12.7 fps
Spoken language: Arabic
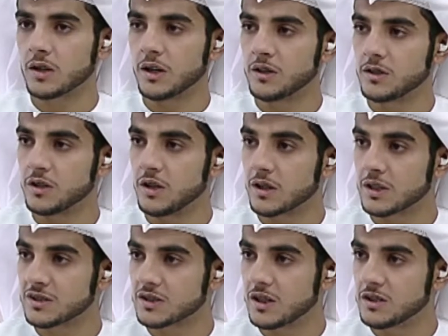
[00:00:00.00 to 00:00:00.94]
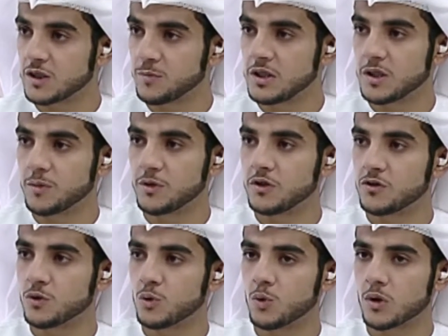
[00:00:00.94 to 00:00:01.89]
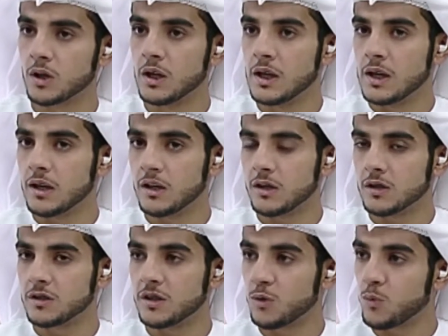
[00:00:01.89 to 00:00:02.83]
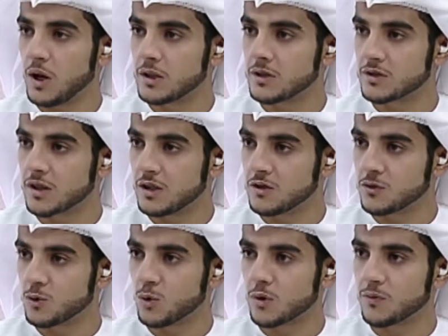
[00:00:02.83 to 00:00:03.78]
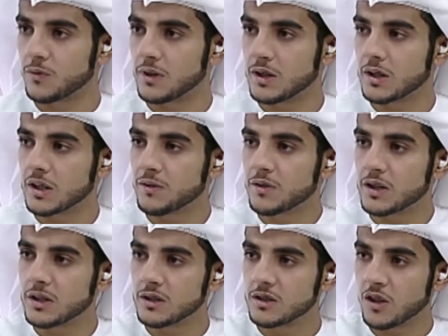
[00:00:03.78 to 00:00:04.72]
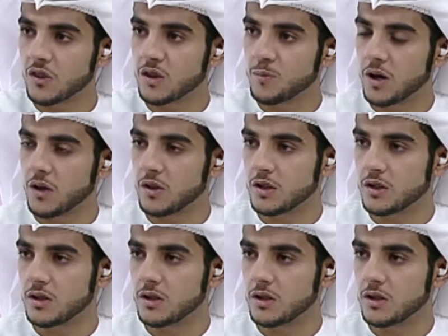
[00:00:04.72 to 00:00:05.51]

كانت هناك اشكال جميله من الزهور آه، تنوعت اشكال الزهور فكيف كان تنظيم هذه